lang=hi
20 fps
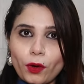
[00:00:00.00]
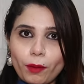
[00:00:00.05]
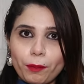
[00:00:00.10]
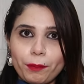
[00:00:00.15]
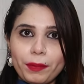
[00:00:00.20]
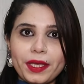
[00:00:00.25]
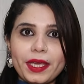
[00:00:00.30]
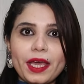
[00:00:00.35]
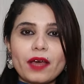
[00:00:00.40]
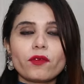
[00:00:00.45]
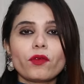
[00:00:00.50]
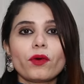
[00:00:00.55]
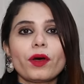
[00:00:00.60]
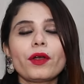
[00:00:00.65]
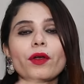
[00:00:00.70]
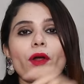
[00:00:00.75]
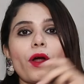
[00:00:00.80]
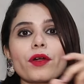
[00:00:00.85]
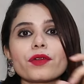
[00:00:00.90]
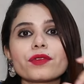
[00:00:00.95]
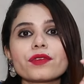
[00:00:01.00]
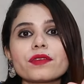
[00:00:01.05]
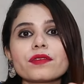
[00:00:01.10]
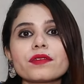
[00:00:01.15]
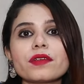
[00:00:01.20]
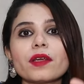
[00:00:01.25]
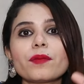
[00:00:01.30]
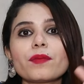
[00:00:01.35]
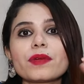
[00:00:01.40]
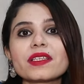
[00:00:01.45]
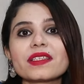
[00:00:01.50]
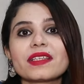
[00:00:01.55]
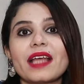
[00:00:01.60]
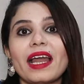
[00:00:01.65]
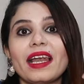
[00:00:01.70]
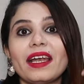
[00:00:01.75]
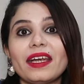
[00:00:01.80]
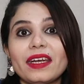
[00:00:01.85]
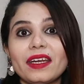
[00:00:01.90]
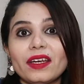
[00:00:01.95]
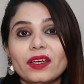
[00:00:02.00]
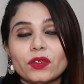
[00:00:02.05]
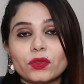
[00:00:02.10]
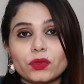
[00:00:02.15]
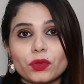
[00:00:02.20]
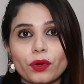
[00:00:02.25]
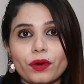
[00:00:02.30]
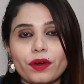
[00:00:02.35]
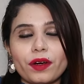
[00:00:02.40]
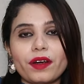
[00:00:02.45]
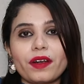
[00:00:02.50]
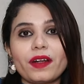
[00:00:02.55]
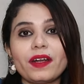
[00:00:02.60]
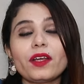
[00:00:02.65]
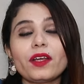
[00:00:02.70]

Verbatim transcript: टॉपिक है वो है नॉर्सिस्टिक पर्सनैलिटी डिसऑर्डर